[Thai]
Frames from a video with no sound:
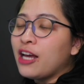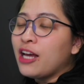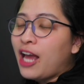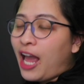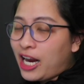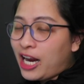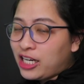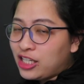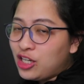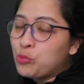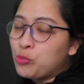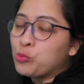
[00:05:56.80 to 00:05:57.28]

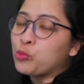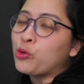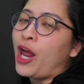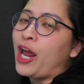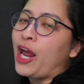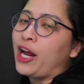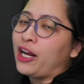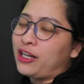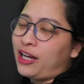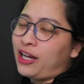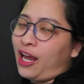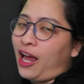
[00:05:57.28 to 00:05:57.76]
Active
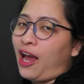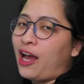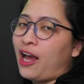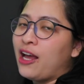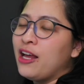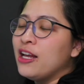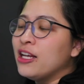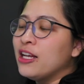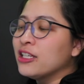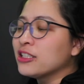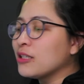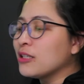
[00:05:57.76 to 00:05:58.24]
Track ค่ะ
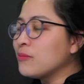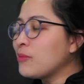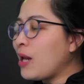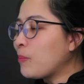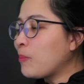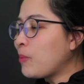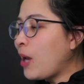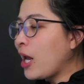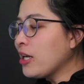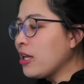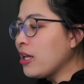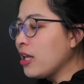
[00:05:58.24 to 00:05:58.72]
สำหรับ
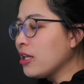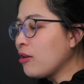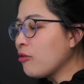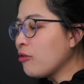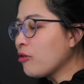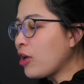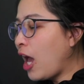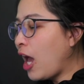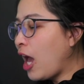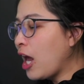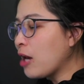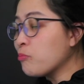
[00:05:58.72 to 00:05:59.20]
ท่านที่ต้อ
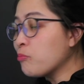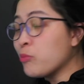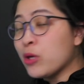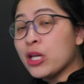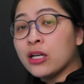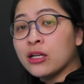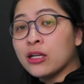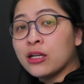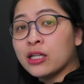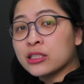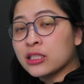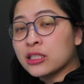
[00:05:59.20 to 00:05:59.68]
งการบิ
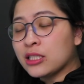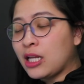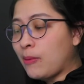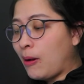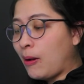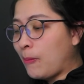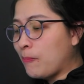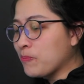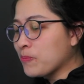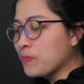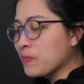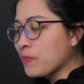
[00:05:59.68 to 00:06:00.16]
นลักษณะแบ
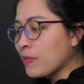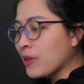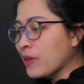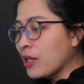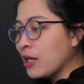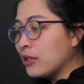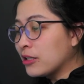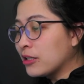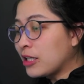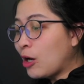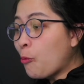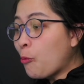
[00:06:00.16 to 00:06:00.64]
บ
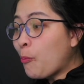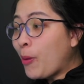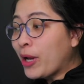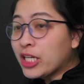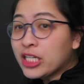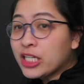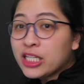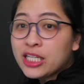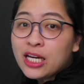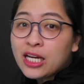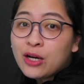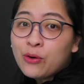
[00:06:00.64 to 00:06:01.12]
เราไป
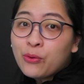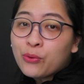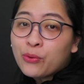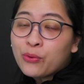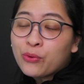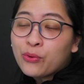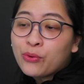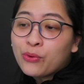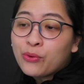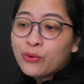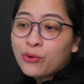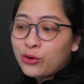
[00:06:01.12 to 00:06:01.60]
เที่ยว
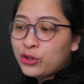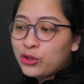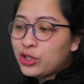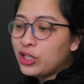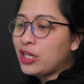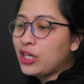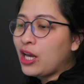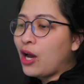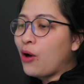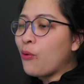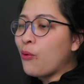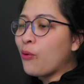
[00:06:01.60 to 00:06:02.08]
คน
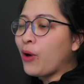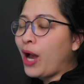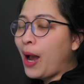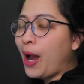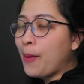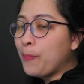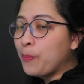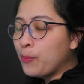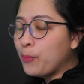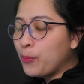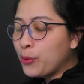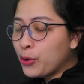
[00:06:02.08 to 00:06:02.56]
เดียว ขั
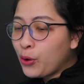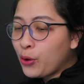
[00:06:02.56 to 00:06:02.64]
บร